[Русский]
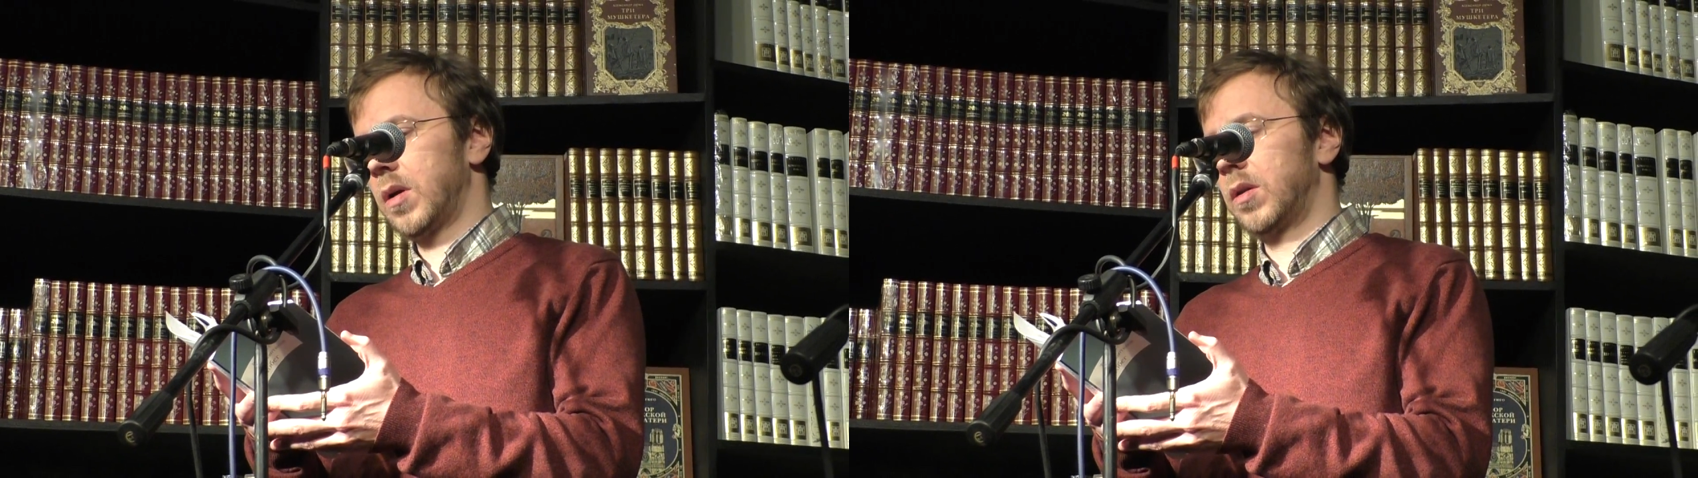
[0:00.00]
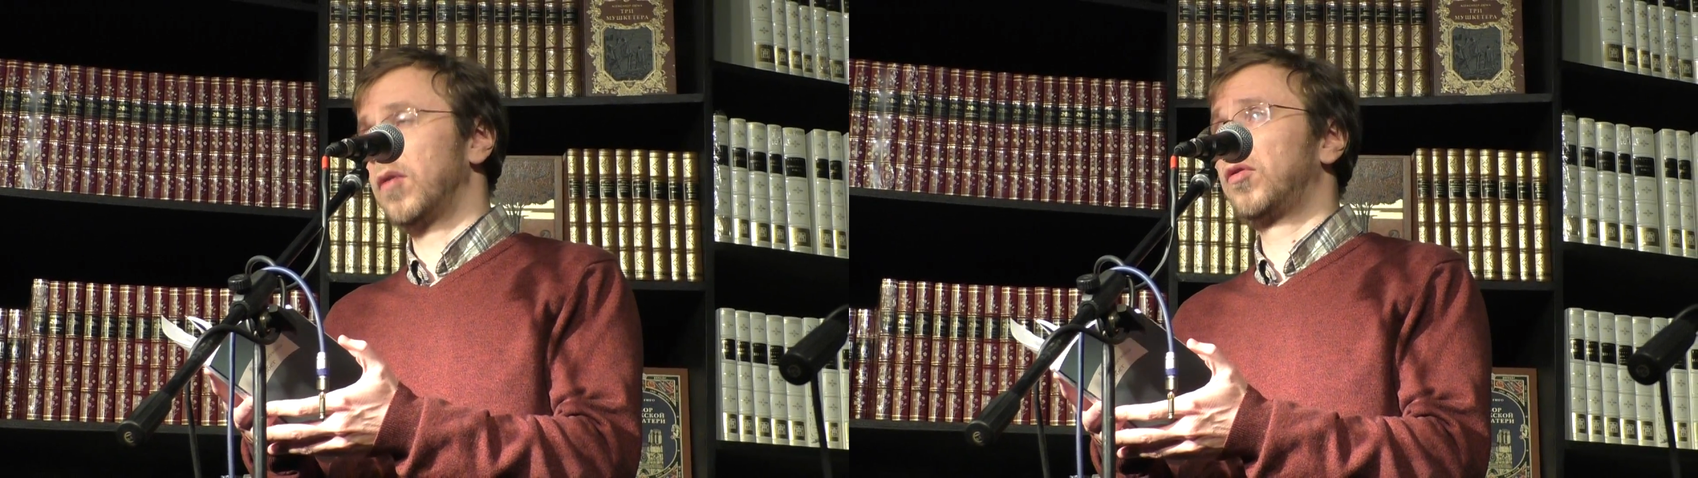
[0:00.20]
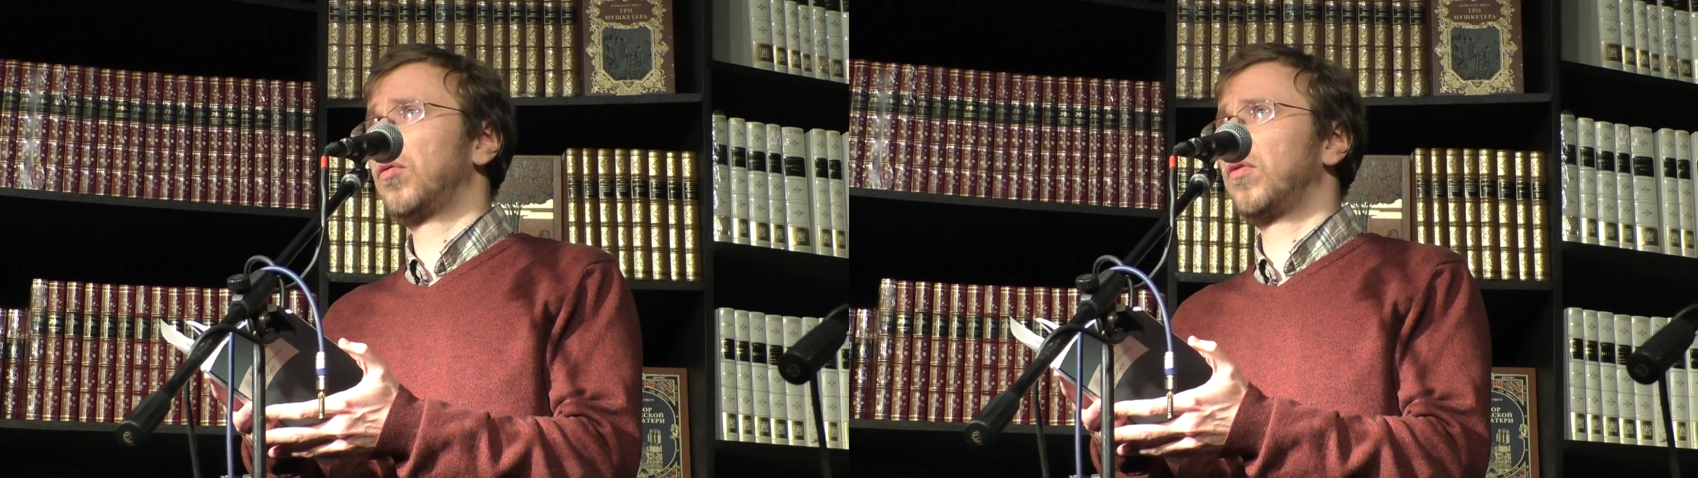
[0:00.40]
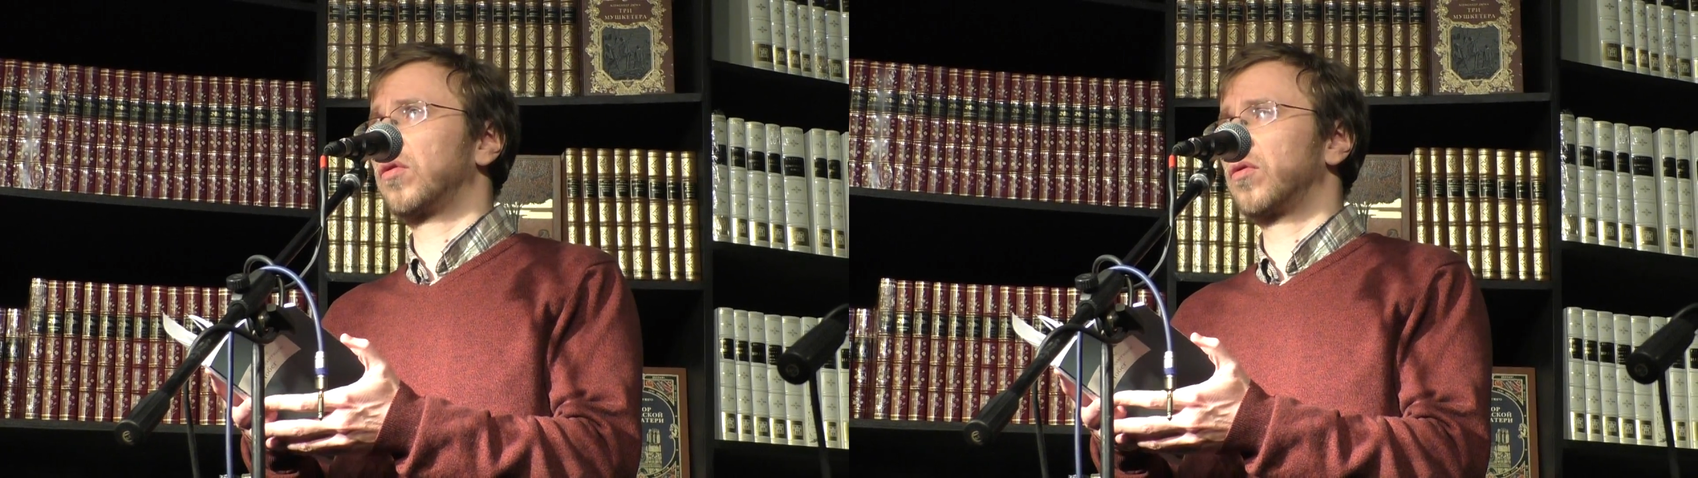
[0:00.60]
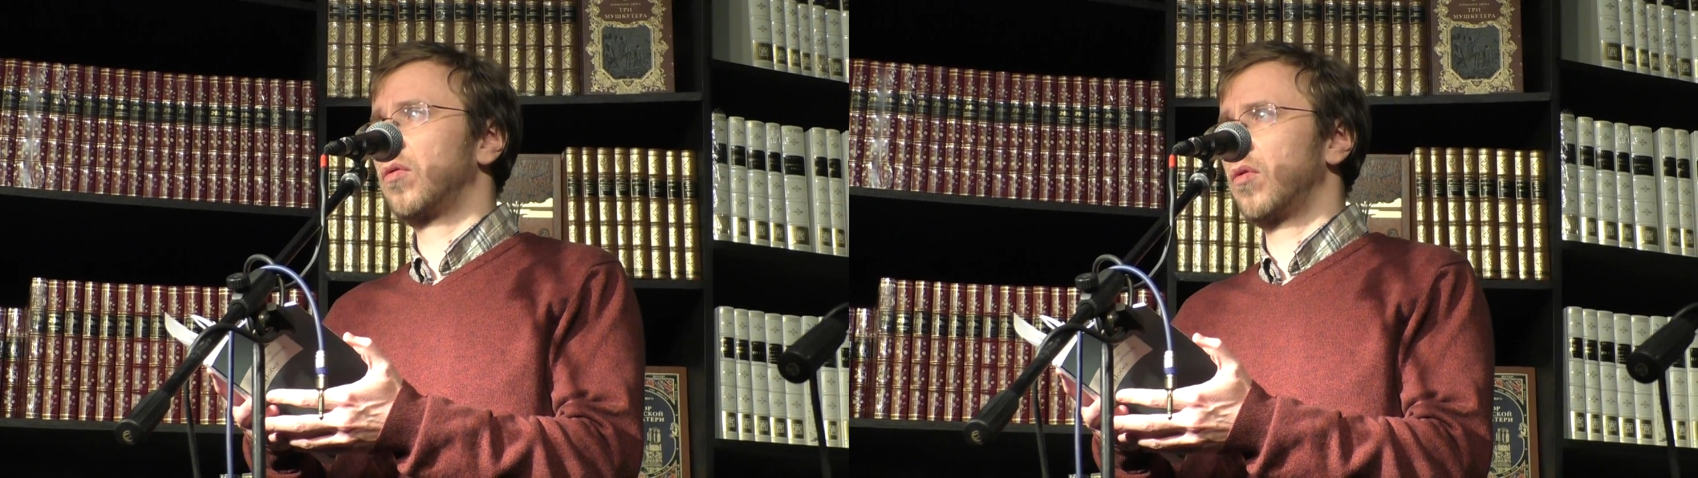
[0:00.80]
на всю
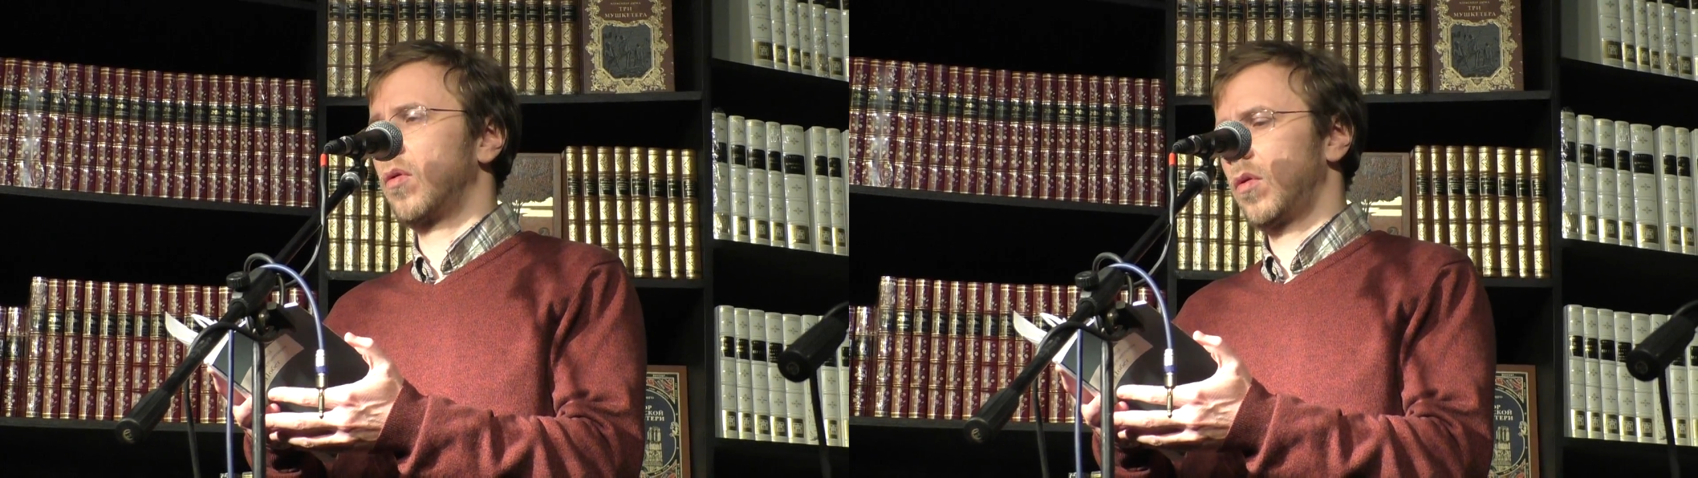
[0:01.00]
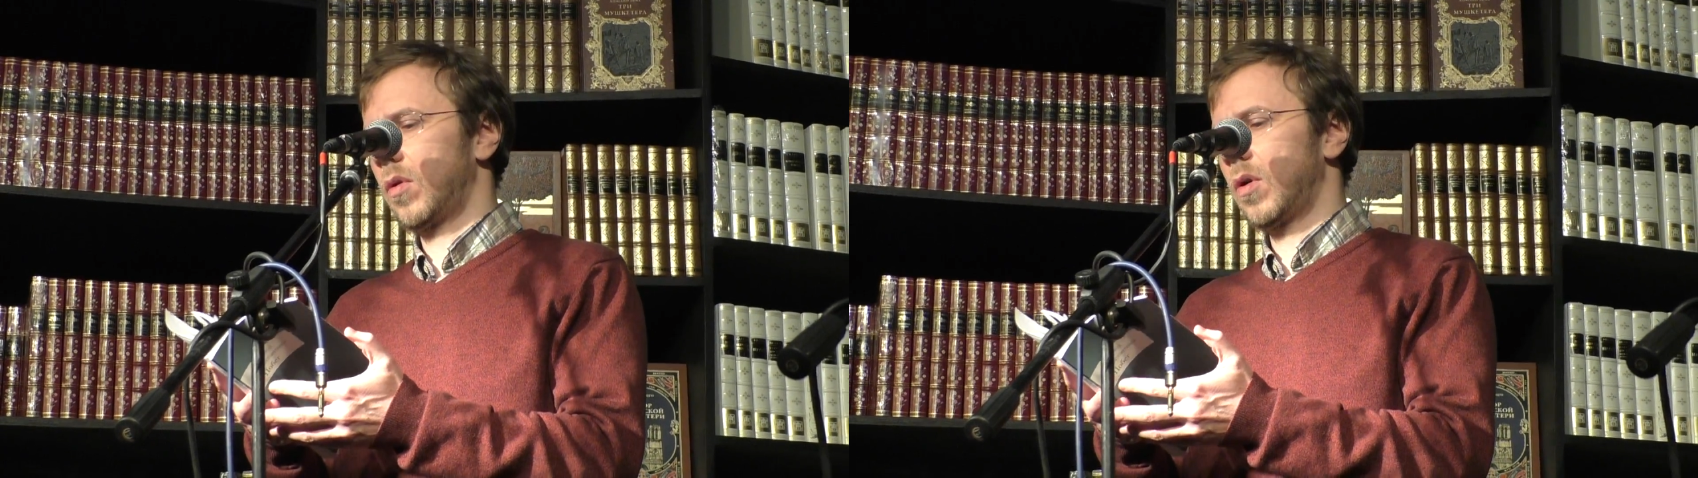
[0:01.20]
весну